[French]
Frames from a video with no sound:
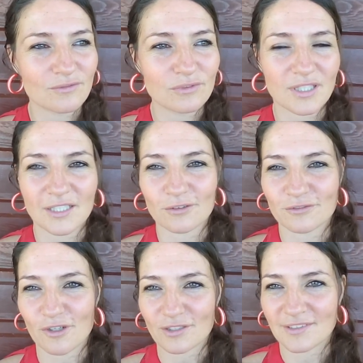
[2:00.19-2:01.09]
vous
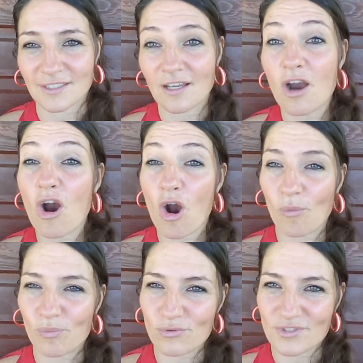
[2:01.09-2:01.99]
réconforter,
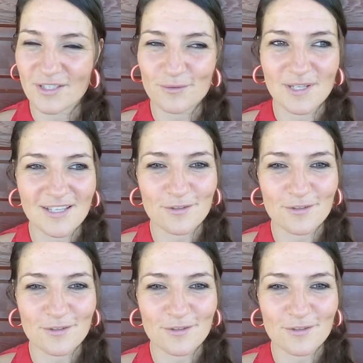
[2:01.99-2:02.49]
en plus des huiles